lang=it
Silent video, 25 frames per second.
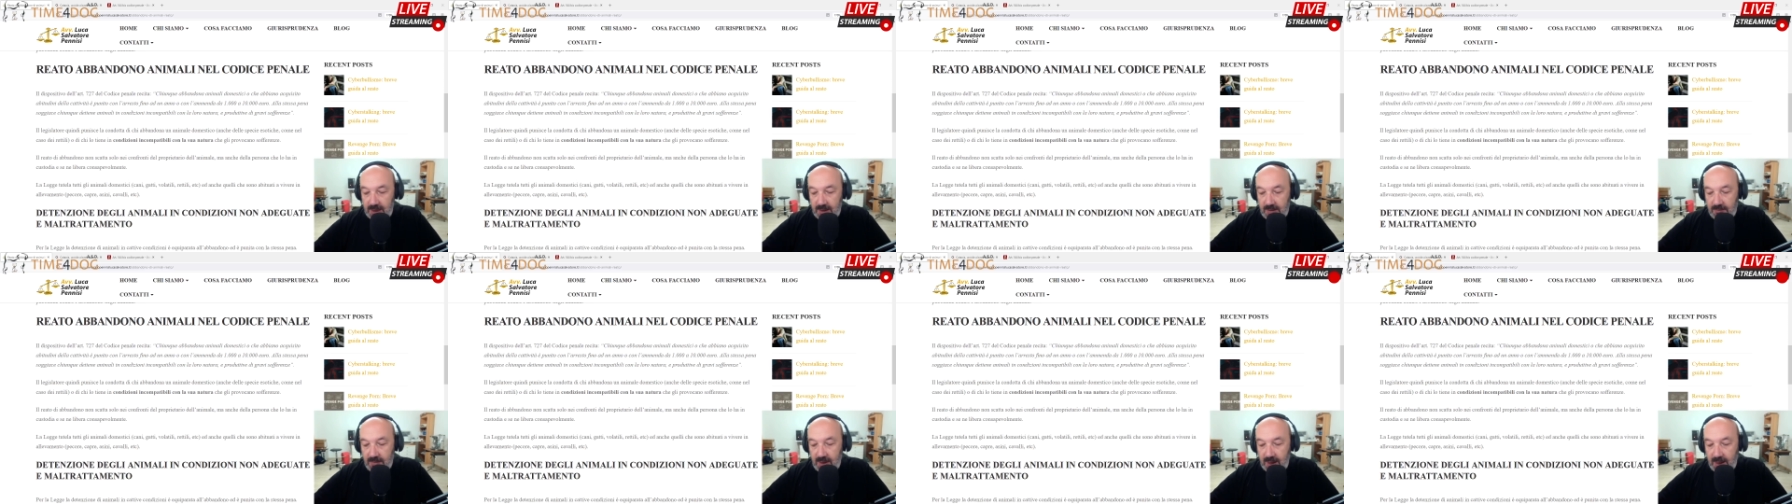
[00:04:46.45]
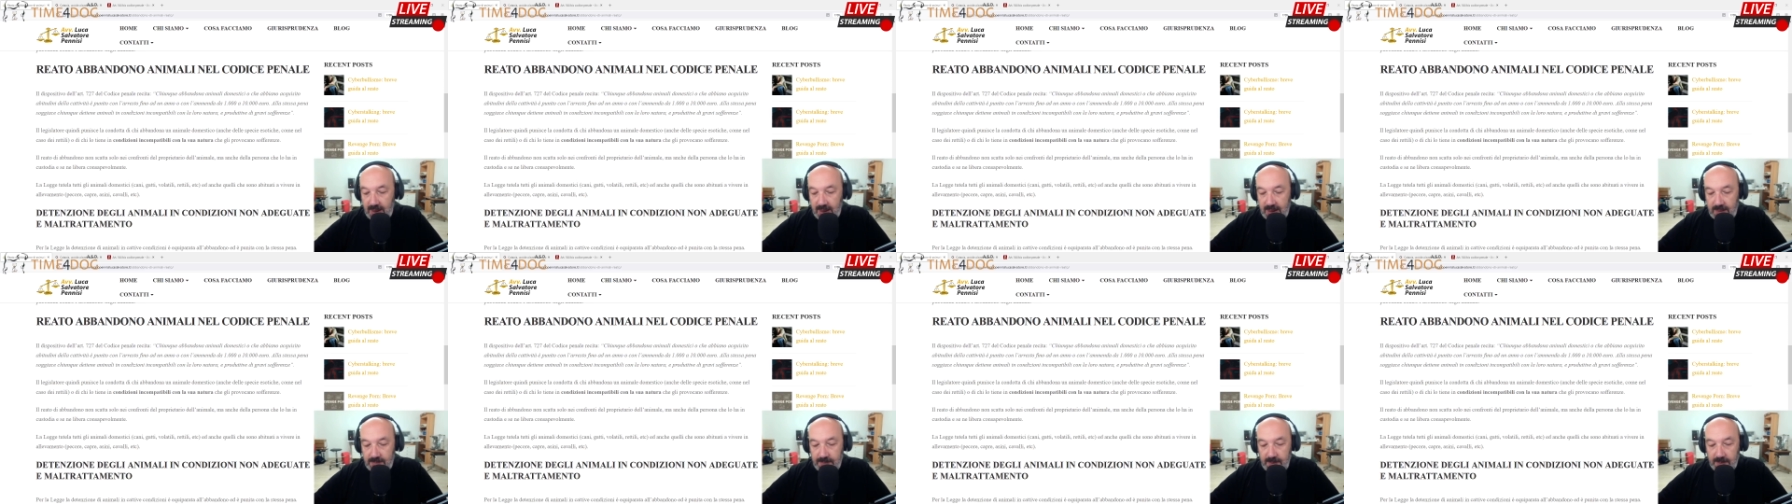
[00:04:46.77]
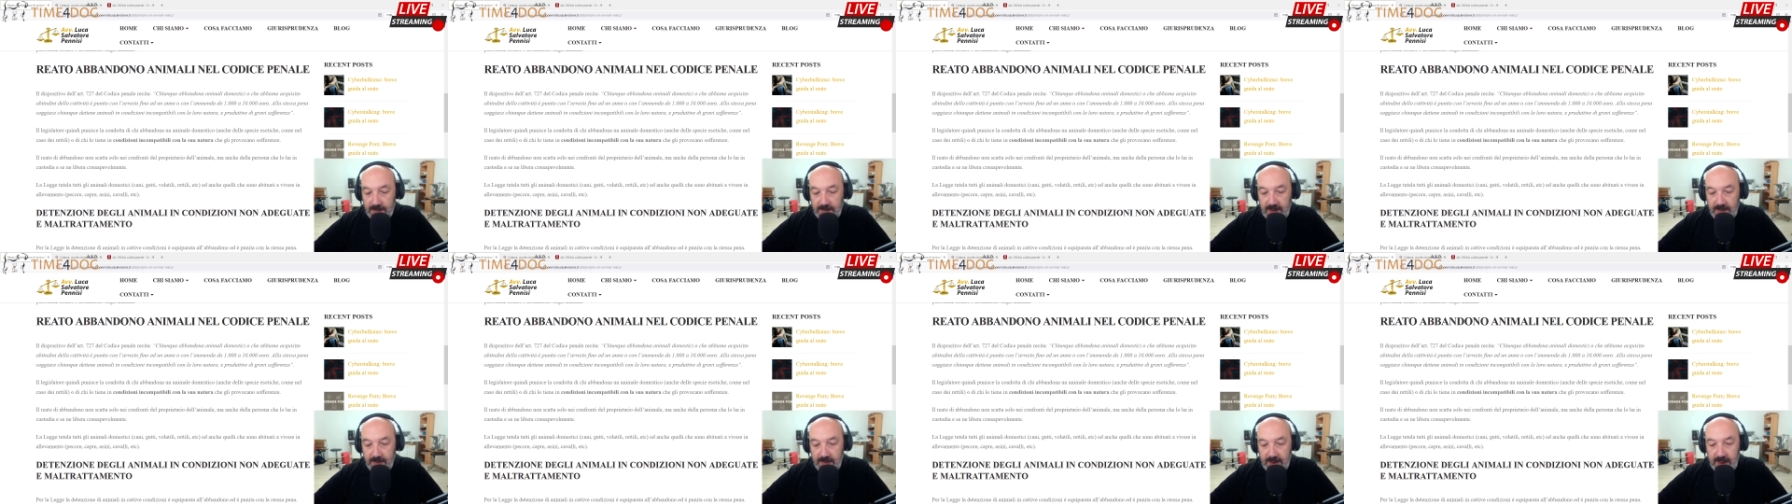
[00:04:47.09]
ma il
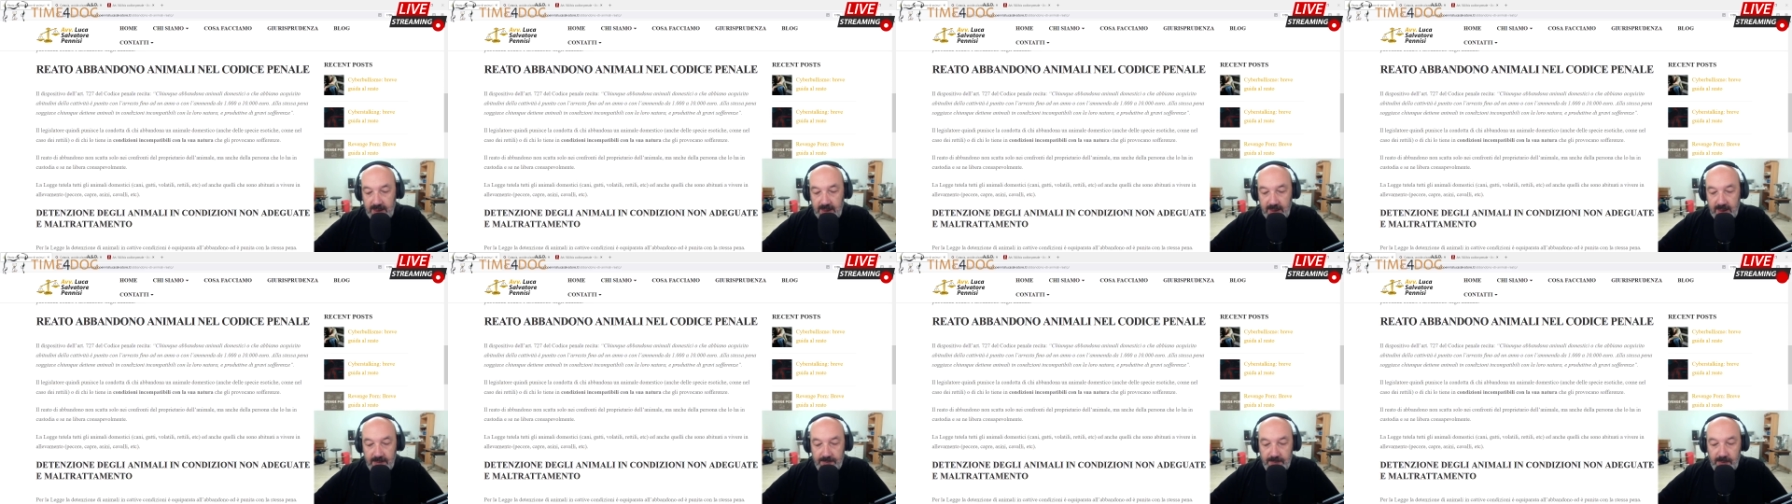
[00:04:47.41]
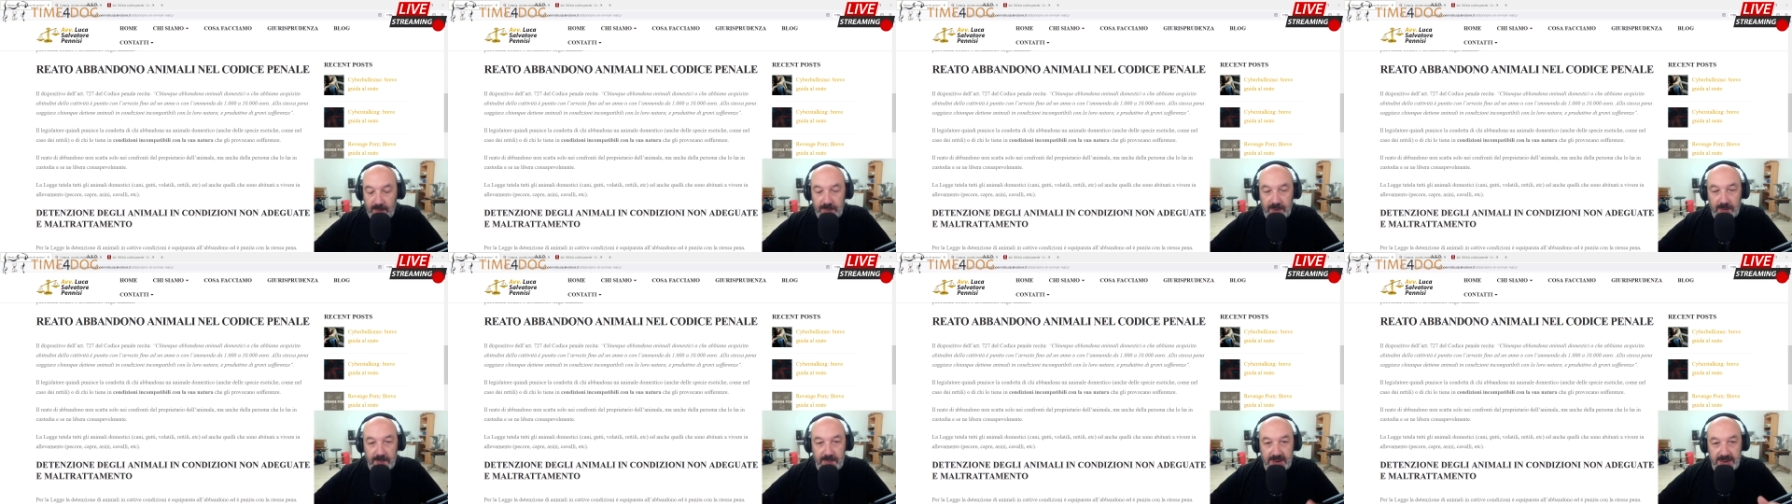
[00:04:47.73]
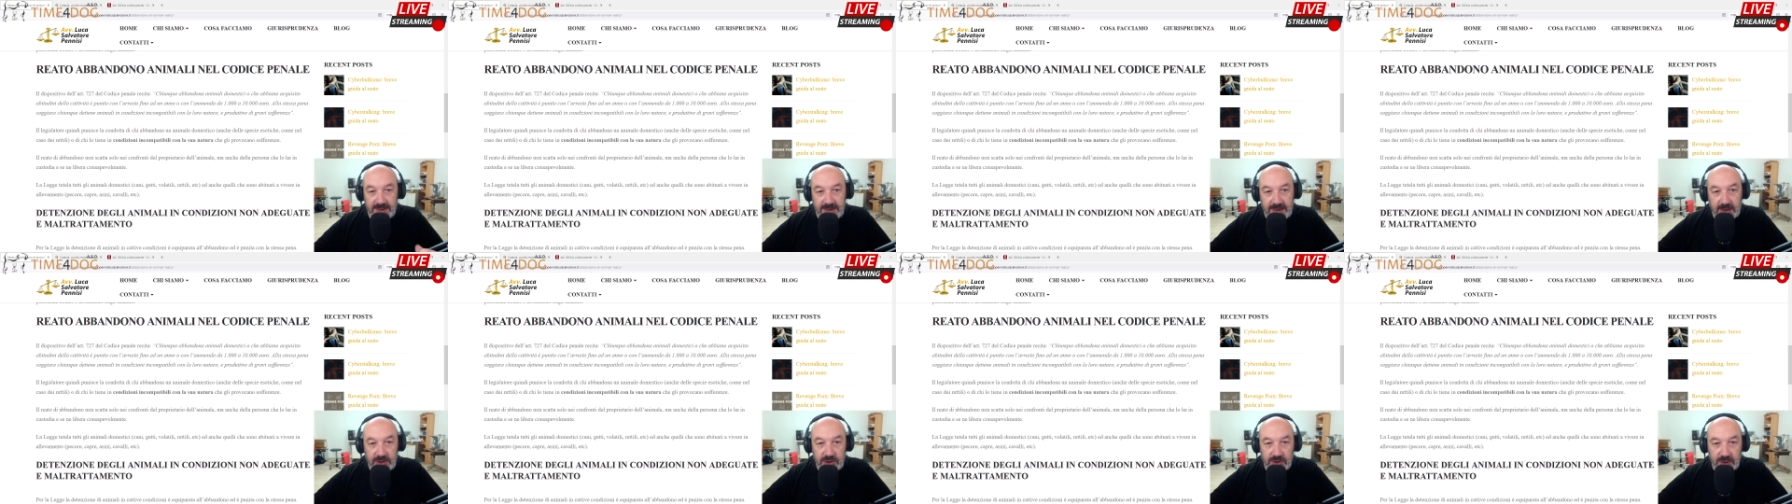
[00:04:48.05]
problema è proprio il
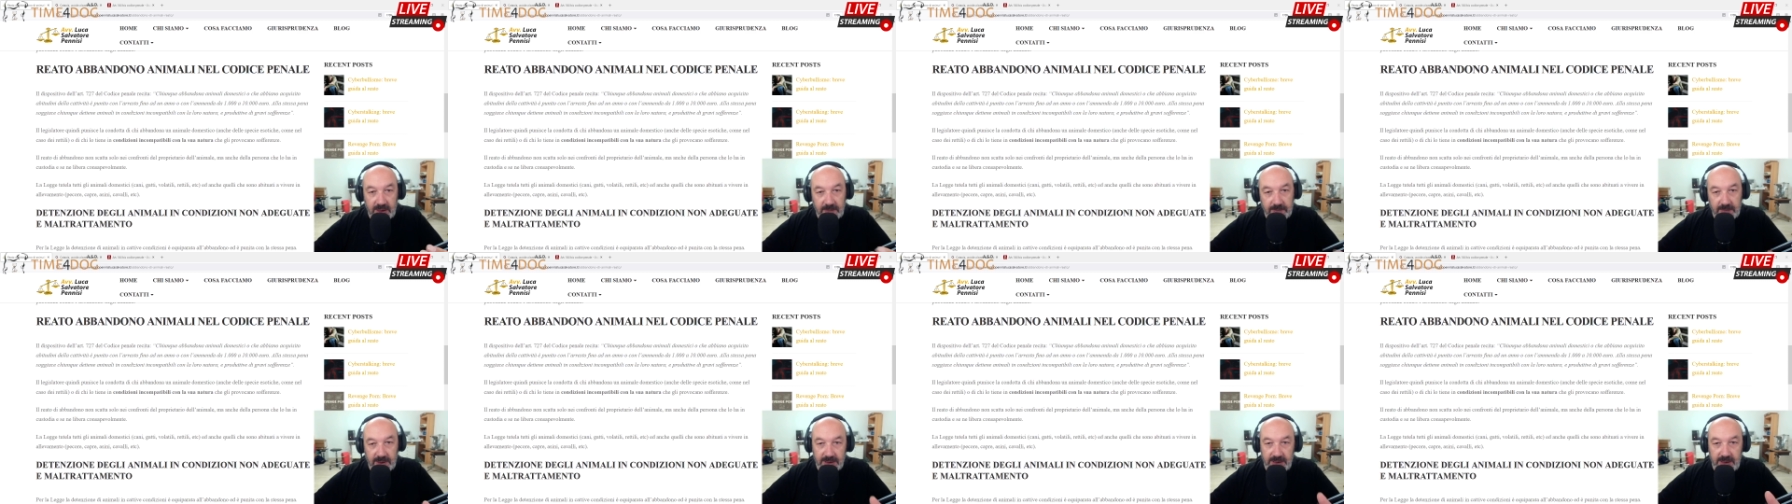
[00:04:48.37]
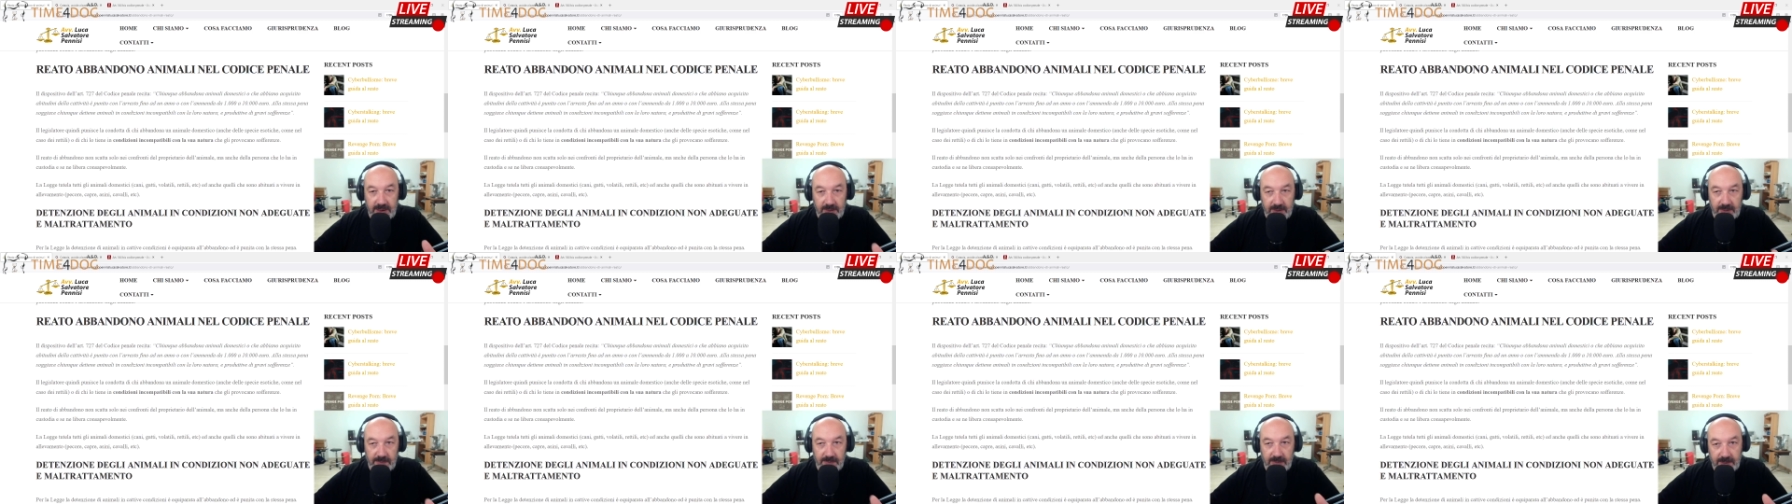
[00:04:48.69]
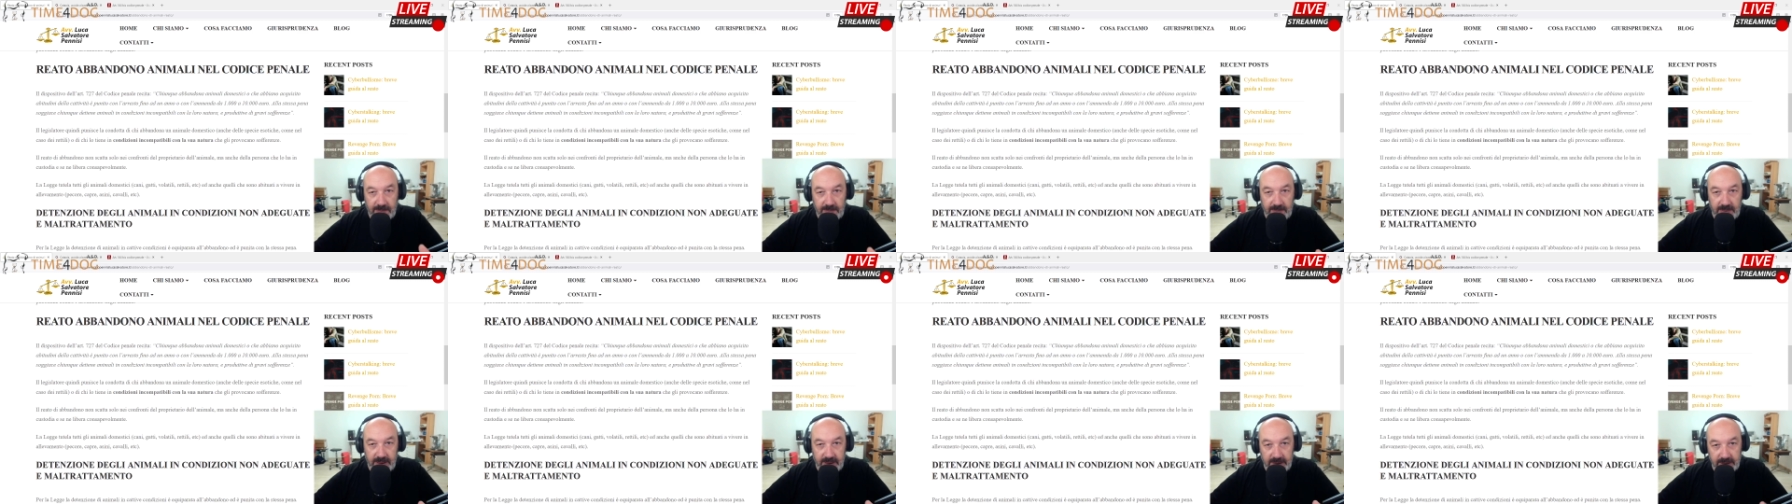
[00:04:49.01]
messaggio che mandiamo ai
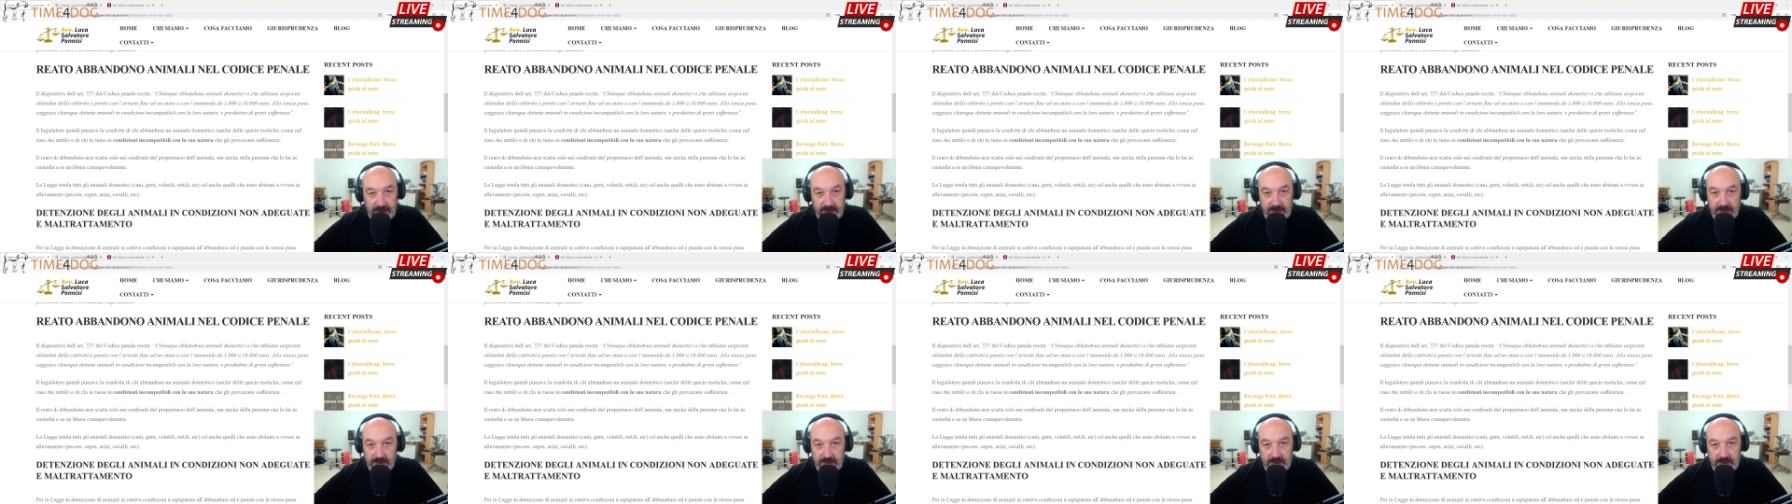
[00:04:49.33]
bambini,